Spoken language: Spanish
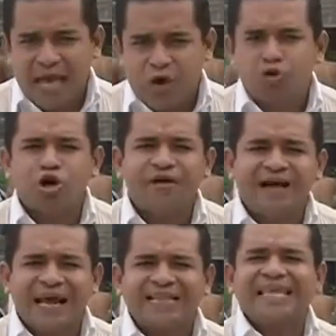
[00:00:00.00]
Julio
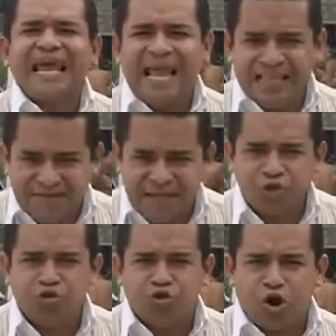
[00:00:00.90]
Guevara,
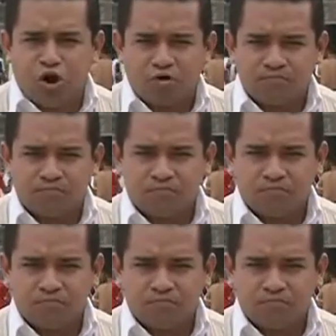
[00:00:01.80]
TN21.